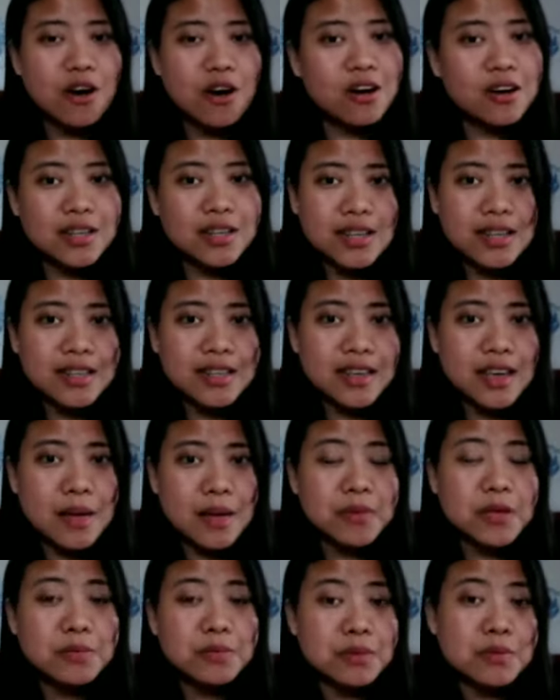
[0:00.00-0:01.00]
और अगर ये
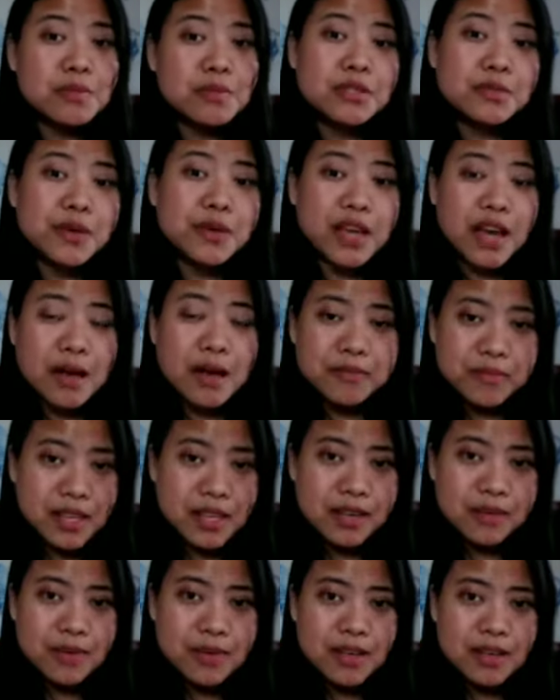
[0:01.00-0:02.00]
आपके पिम्पल्स पर काम
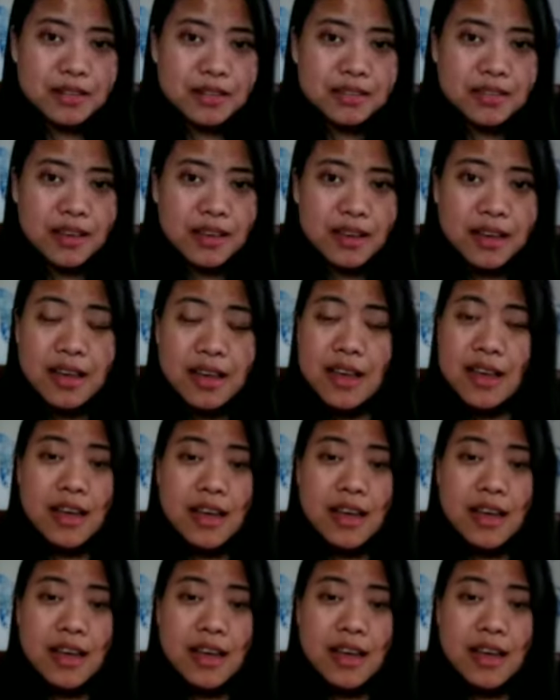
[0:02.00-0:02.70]
नहीं भी करता है